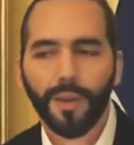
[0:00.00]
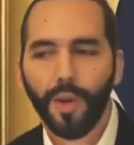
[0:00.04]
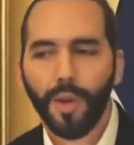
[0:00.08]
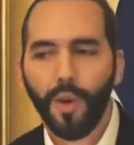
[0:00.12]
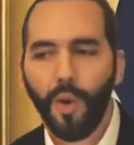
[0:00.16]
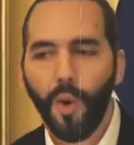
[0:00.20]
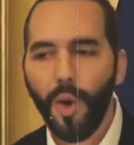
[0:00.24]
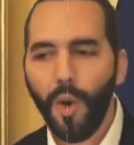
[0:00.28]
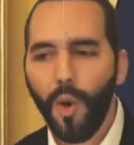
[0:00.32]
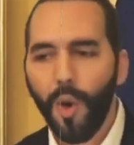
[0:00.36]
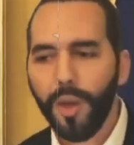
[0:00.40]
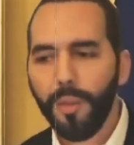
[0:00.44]

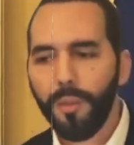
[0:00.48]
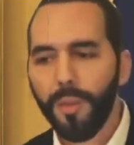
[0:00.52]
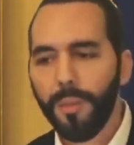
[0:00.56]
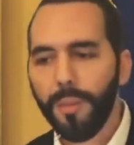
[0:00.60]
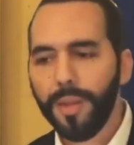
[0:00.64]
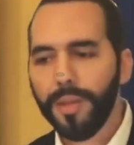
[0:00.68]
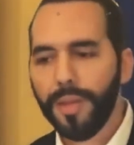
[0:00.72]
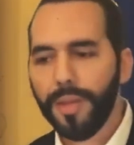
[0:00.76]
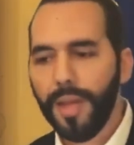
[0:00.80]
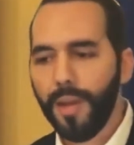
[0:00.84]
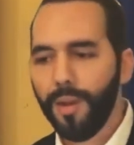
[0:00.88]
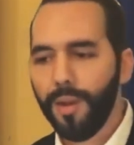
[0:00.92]
Hoy, me
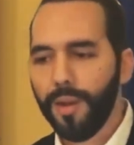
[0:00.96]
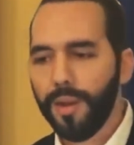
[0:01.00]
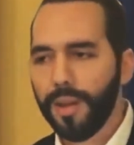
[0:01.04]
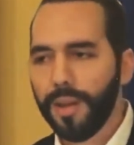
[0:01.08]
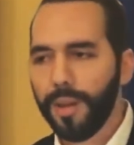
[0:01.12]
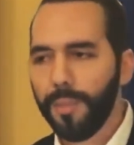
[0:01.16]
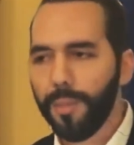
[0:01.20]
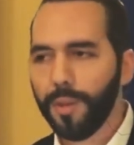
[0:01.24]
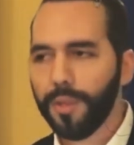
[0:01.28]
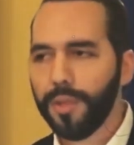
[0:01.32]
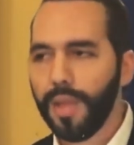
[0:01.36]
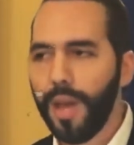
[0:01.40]
mandaron
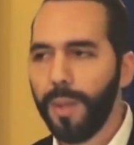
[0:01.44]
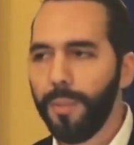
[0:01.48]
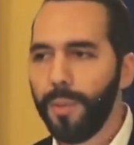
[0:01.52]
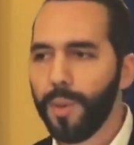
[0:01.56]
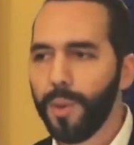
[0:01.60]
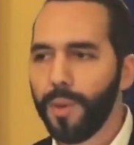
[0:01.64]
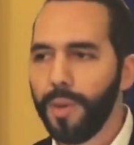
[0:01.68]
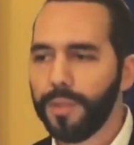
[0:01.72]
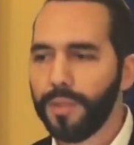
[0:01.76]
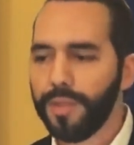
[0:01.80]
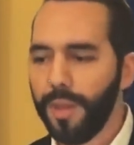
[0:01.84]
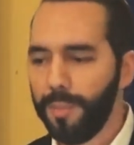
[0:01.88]
el reportaje
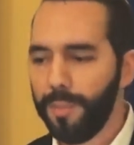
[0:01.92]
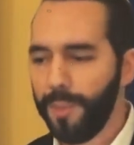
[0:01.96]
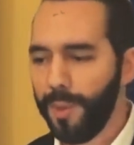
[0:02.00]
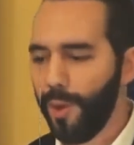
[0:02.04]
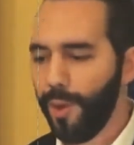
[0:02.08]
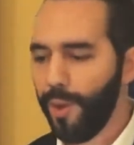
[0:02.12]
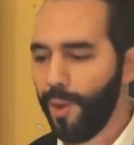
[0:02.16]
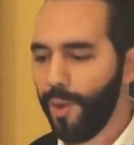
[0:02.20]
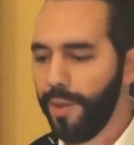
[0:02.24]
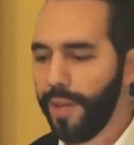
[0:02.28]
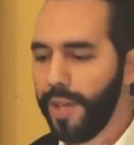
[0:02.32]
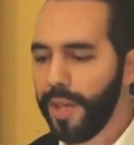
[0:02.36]
por WhatsApp y
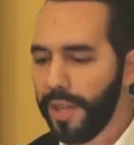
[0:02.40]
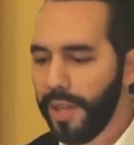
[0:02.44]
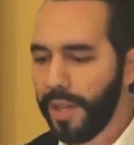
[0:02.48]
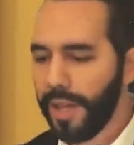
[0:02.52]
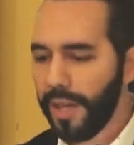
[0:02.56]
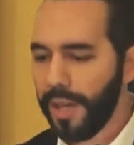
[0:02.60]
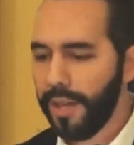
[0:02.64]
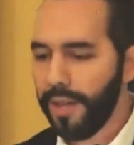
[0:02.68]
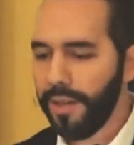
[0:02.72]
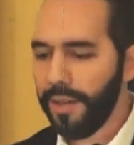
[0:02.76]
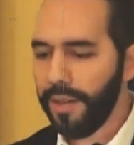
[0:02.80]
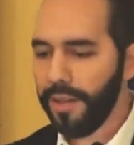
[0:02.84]
yo lo vi y
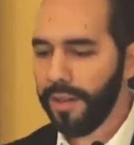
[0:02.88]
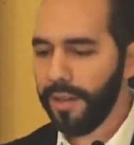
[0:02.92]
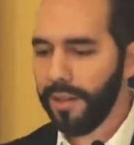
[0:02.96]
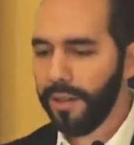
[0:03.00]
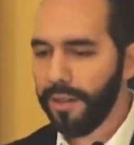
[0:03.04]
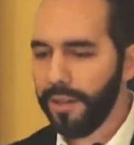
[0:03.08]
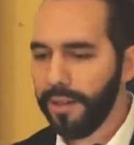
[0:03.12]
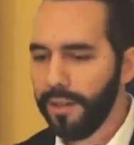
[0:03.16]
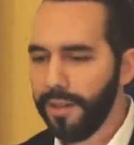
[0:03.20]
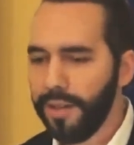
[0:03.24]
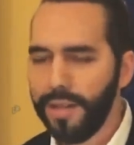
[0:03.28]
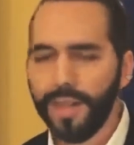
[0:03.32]
dije,
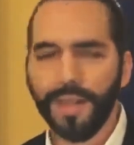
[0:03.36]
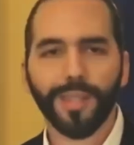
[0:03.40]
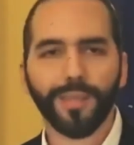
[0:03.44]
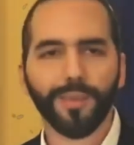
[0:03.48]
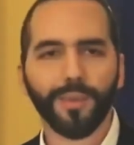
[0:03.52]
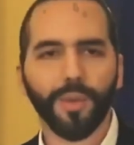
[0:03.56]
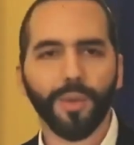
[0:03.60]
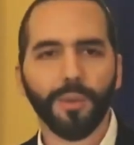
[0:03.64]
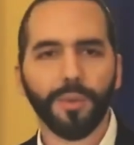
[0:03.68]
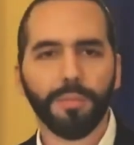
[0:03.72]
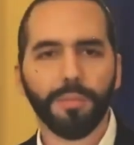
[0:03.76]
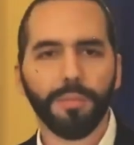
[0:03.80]
¿y
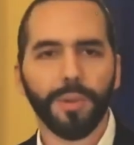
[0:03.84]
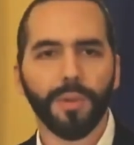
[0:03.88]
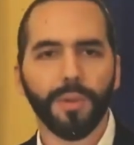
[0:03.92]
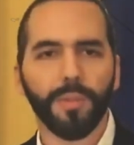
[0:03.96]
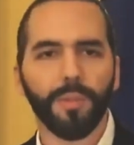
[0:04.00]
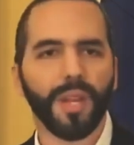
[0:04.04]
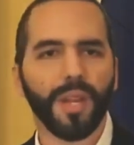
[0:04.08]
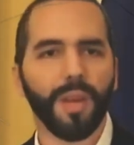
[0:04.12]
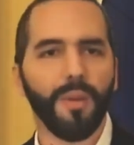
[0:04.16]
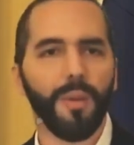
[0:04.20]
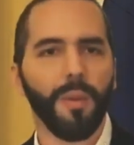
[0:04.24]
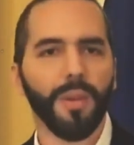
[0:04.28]
esto?
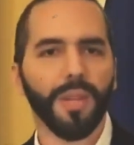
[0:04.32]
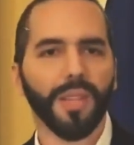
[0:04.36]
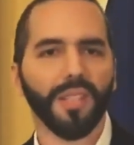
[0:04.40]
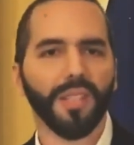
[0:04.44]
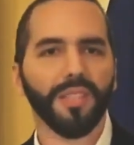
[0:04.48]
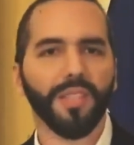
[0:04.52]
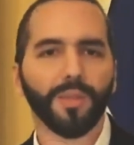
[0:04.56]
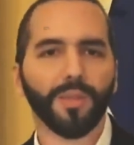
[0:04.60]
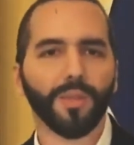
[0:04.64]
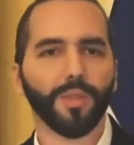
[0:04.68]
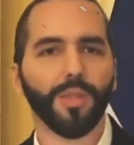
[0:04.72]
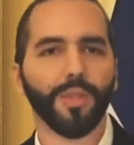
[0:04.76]
¿Pero por qué me
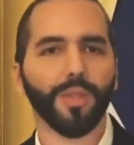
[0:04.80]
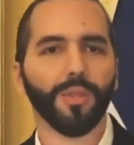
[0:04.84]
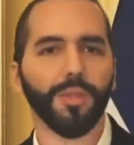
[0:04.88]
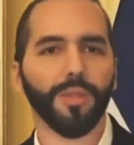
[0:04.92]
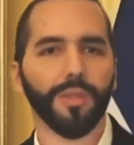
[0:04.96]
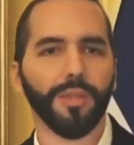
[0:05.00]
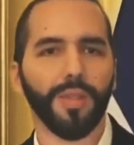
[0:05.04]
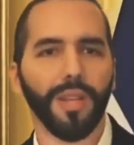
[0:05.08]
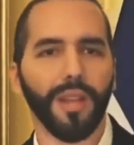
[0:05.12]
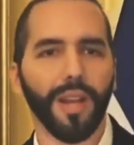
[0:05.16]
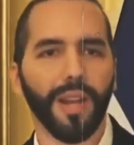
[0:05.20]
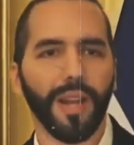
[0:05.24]
mandas esto si
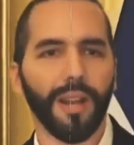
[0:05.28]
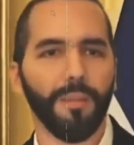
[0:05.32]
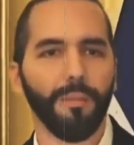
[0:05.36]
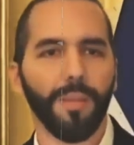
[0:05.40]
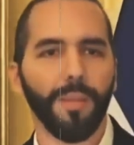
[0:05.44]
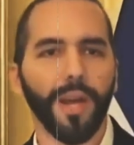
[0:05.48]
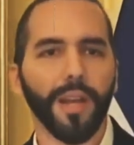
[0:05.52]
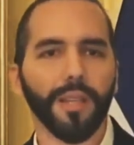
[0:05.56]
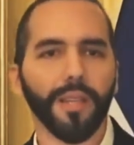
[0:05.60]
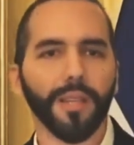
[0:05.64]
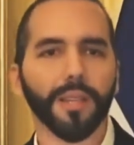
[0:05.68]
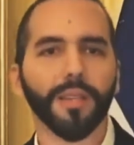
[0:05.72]
esto es de la
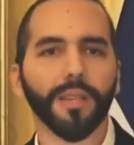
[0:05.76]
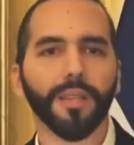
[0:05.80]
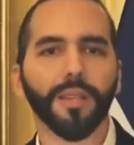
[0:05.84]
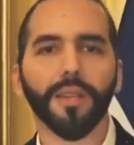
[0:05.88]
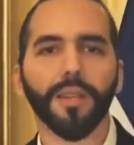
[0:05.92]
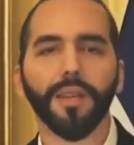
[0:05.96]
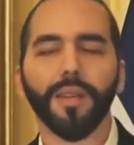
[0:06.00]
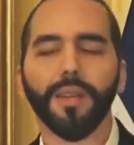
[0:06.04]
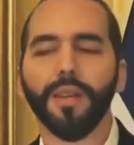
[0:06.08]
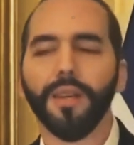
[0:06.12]
campaña?